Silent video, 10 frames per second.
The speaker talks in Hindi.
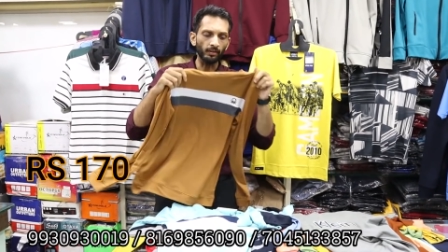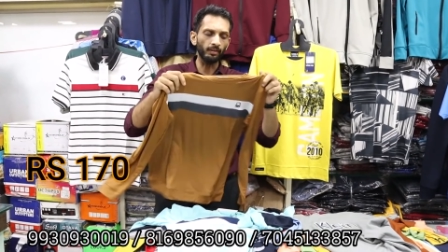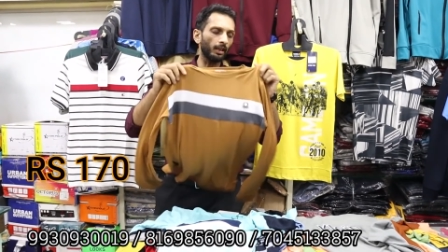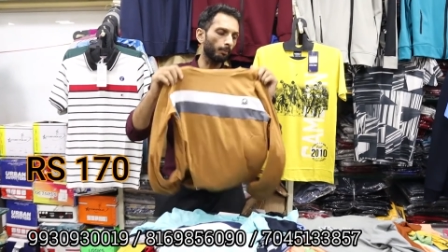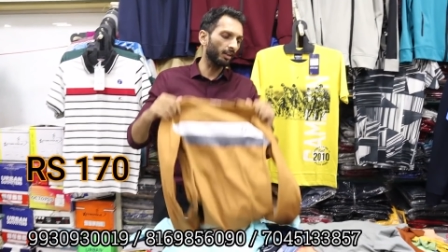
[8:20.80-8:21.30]

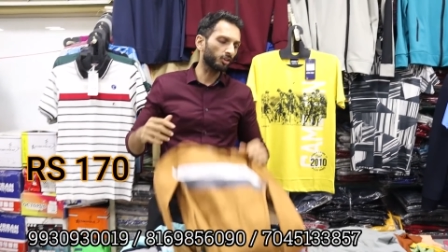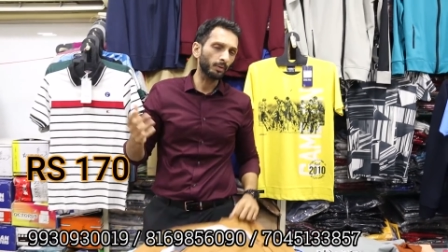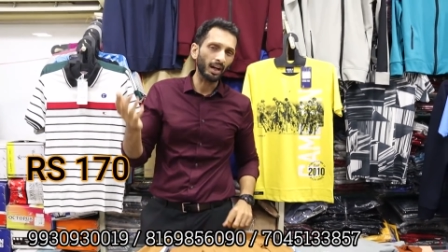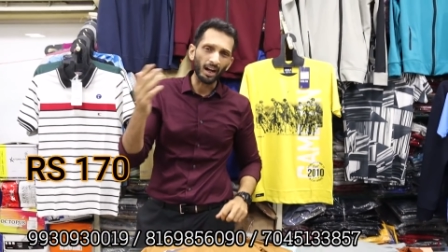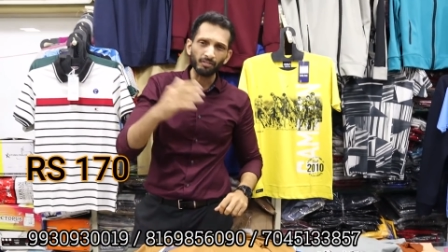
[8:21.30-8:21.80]
सेवेंटी में
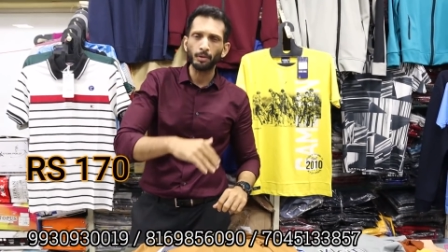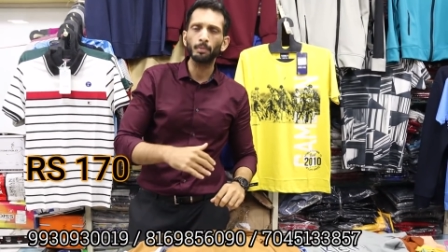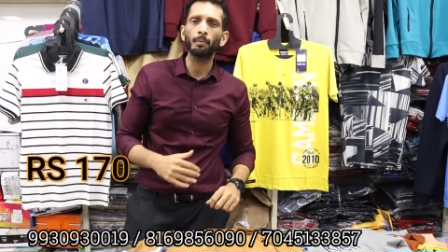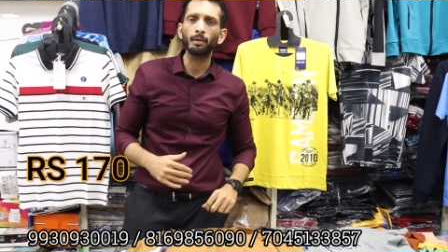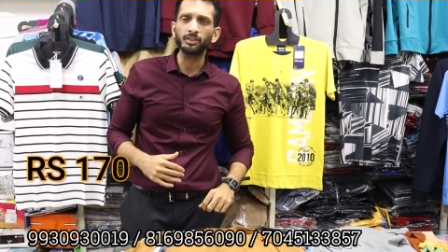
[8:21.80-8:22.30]
इसमें हाफ में
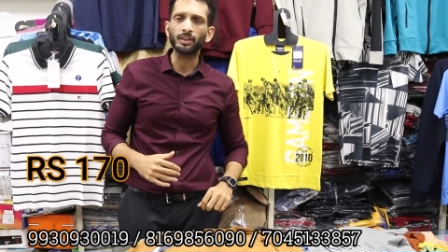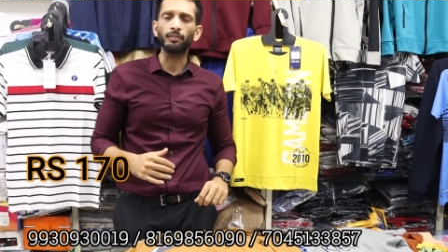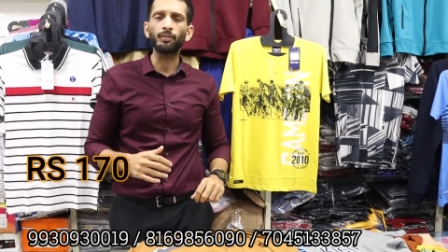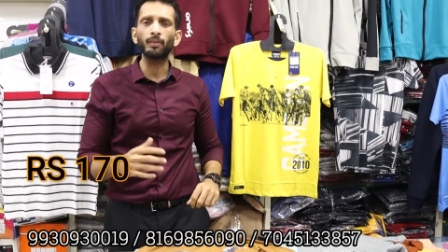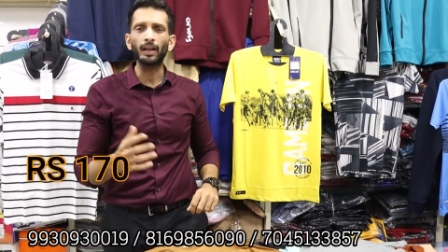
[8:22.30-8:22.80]
भी हमारे पास
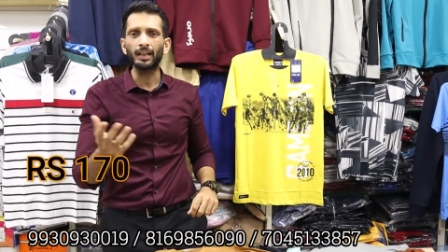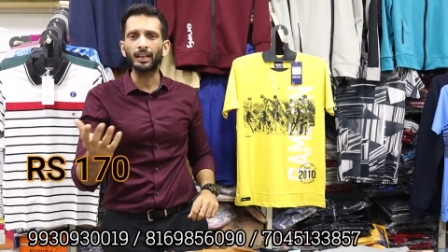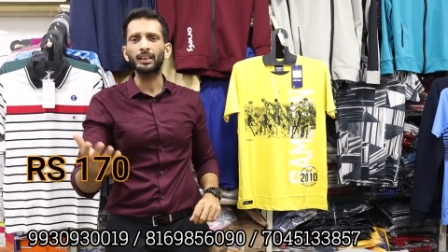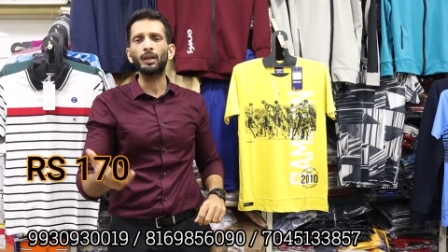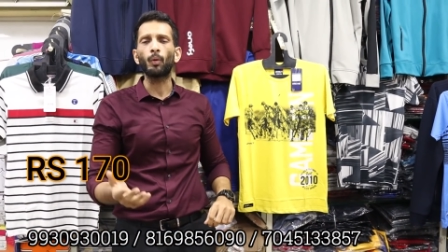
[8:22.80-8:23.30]
काफी
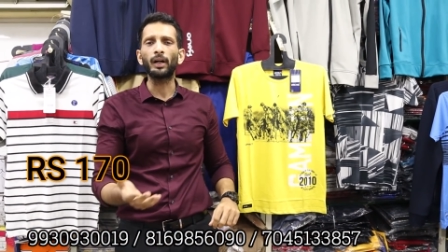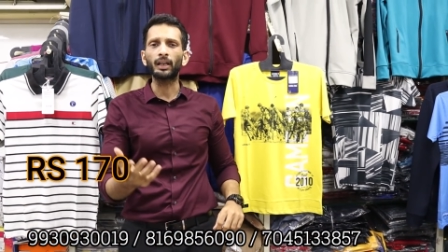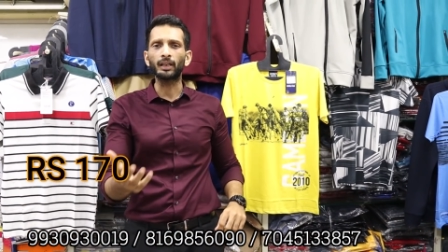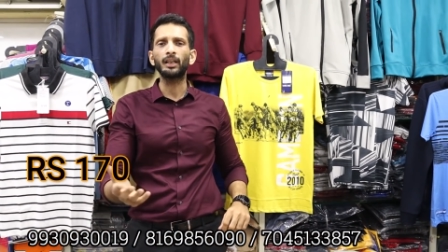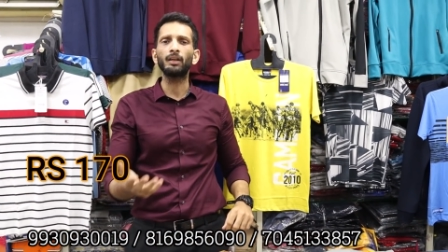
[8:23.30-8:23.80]
वेरायटी आती है वन
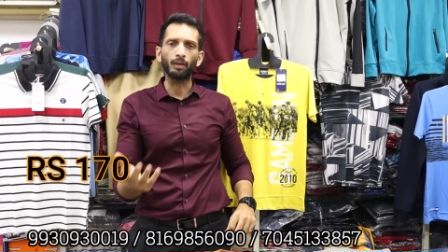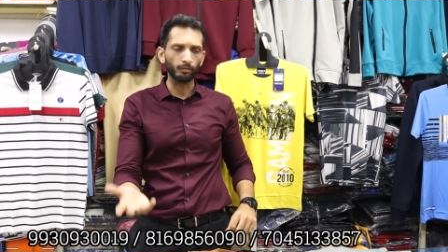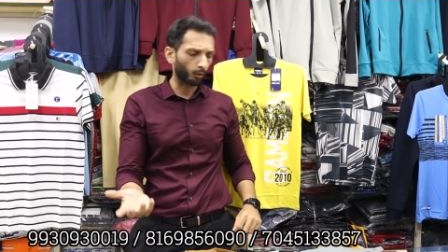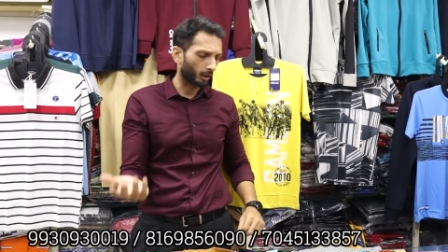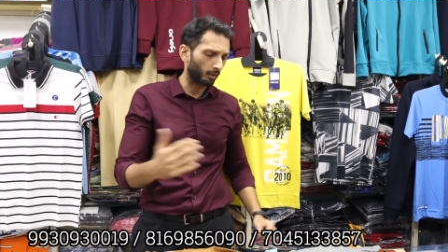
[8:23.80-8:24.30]
थर्टी
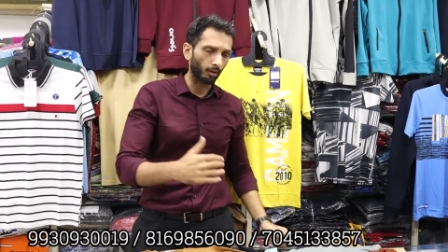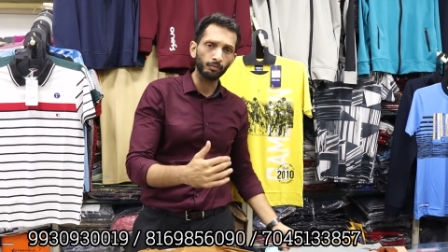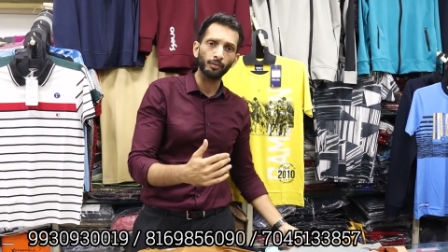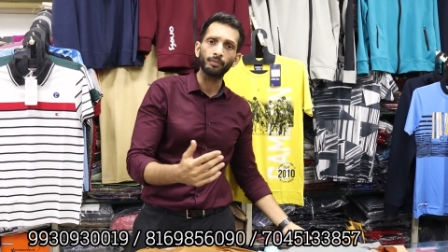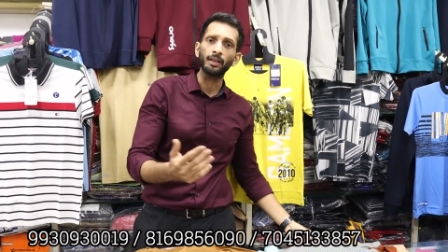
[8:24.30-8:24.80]
वन फोर्टी
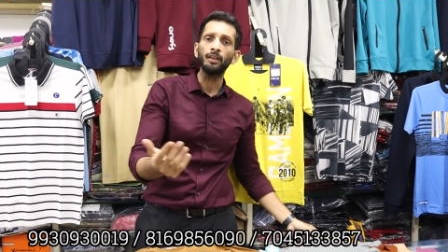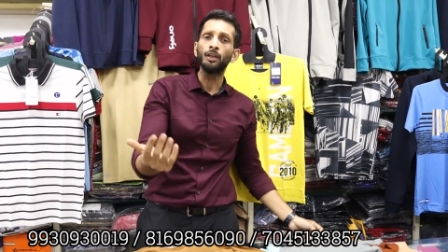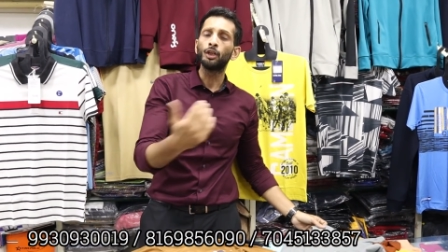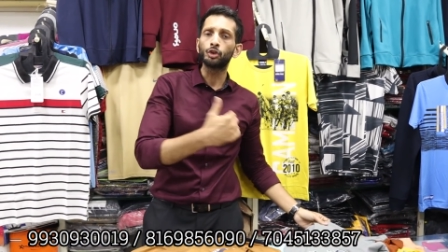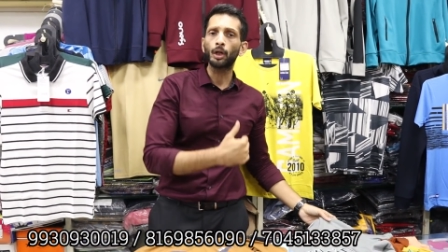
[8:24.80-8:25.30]
वन फिफ्टी
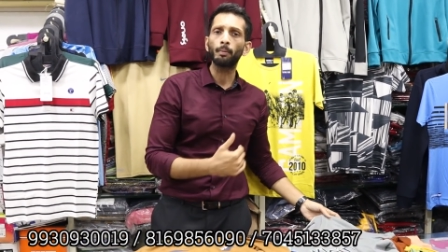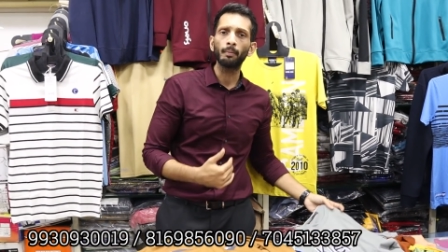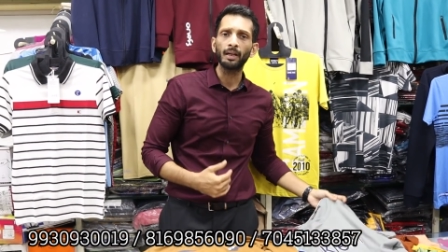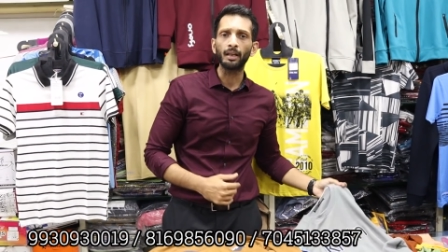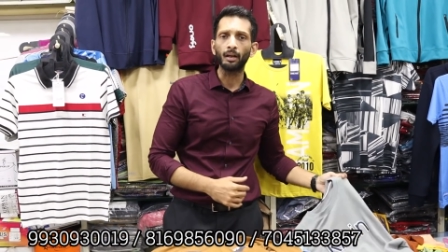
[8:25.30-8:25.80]
जो अब
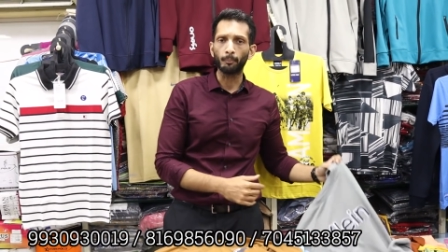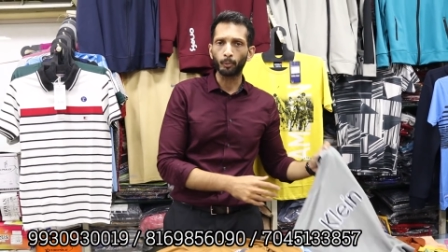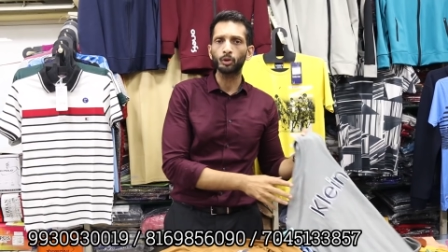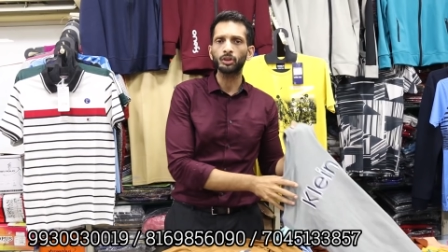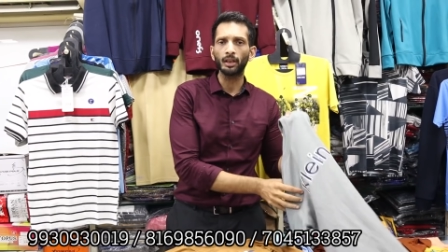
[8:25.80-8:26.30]
हमें
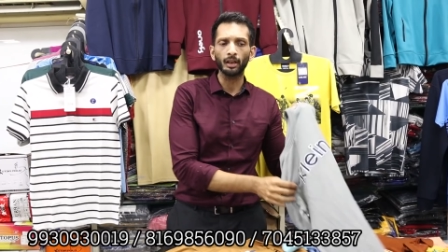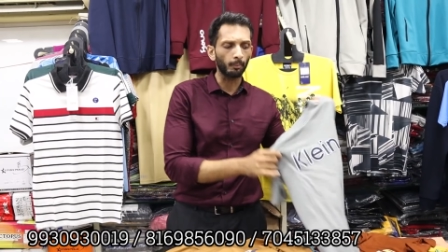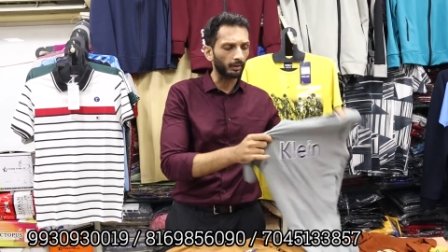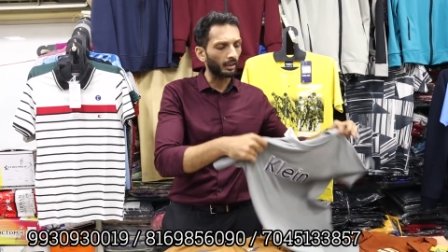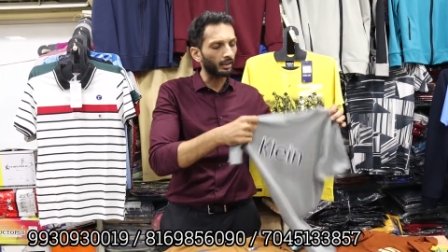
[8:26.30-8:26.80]
अप्रोच करेगा
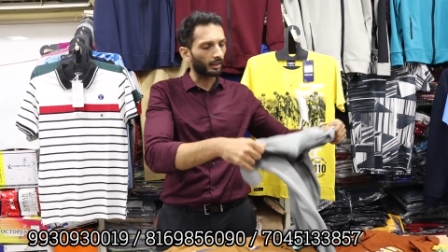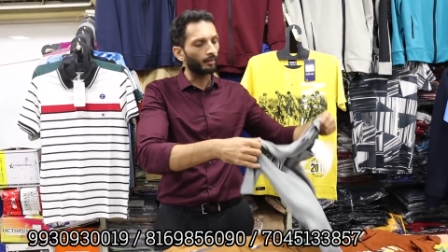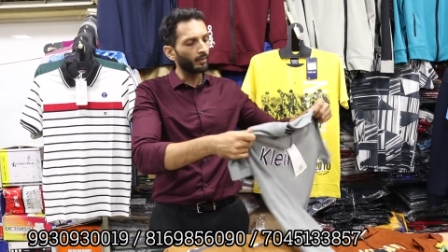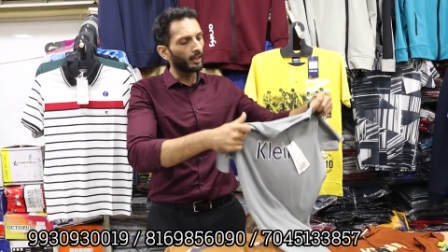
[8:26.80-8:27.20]
बता देंगे